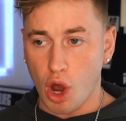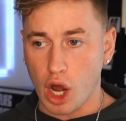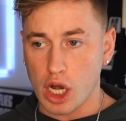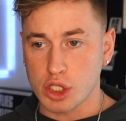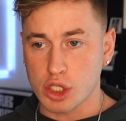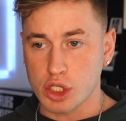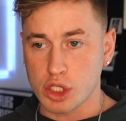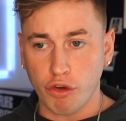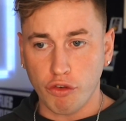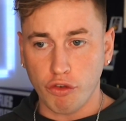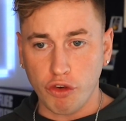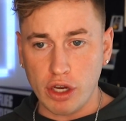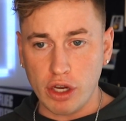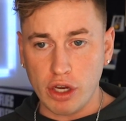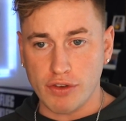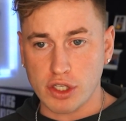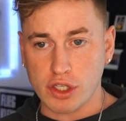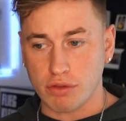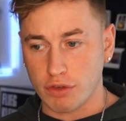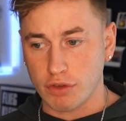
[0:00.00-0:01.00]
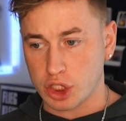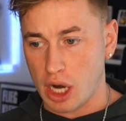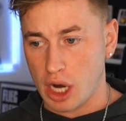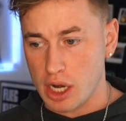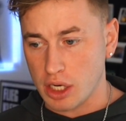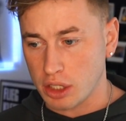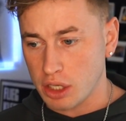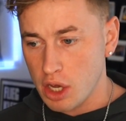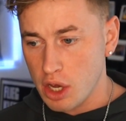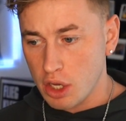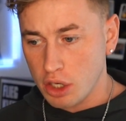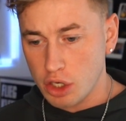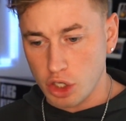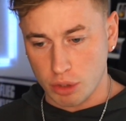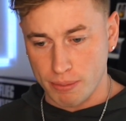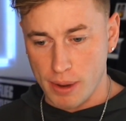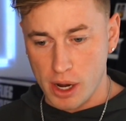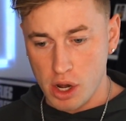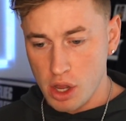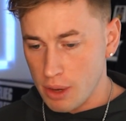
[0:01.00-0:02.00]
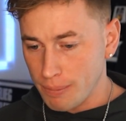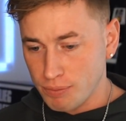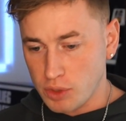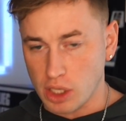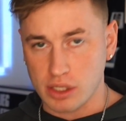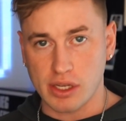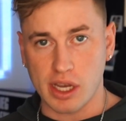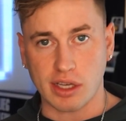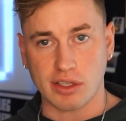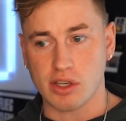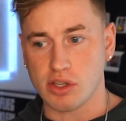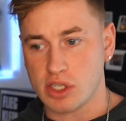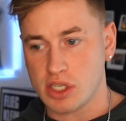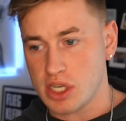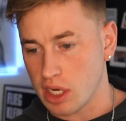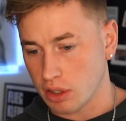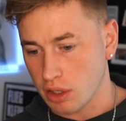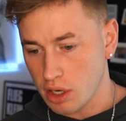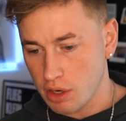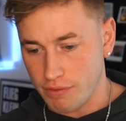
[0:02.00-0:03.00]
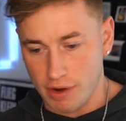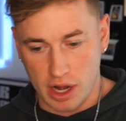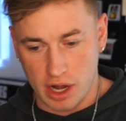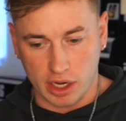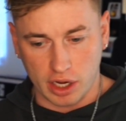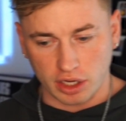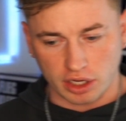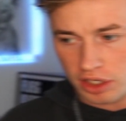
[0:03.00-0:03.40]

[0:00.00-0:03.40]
Also, viele wissen wahrscheinlich nicht mal, dass er existiert, weil er kann